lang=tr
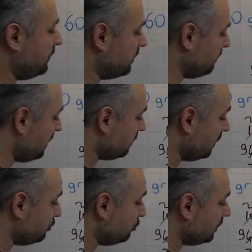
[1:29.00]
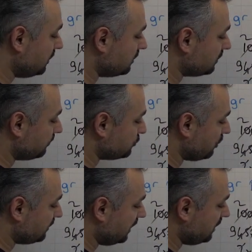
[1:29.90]
pekmezse 108 gram
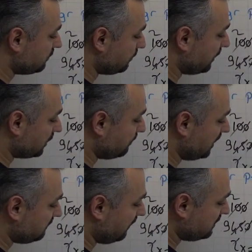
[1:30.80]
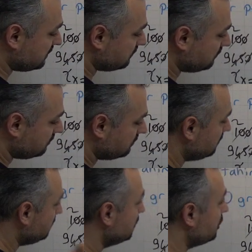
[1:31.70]
şu an elimde pekmez var.
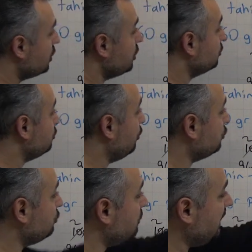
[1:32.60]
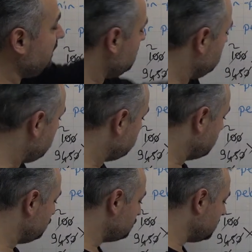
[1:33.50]
450
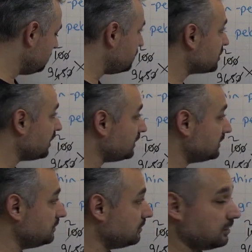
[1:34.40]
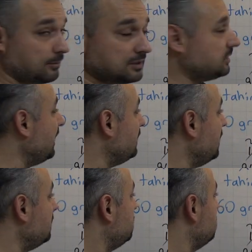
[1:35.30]
gramdan 108'i çıkarttığınız zaman
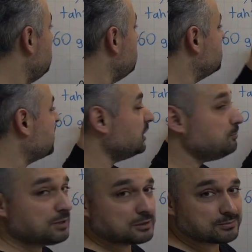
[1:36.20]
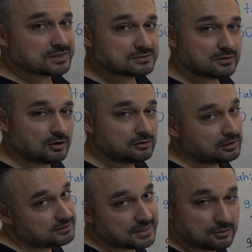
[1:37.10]
elde ettiğimizde tahin pekmez.
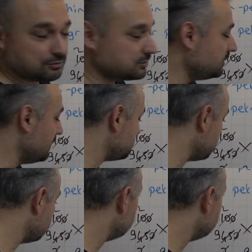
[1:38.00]
Allah ye, olsa da yesek.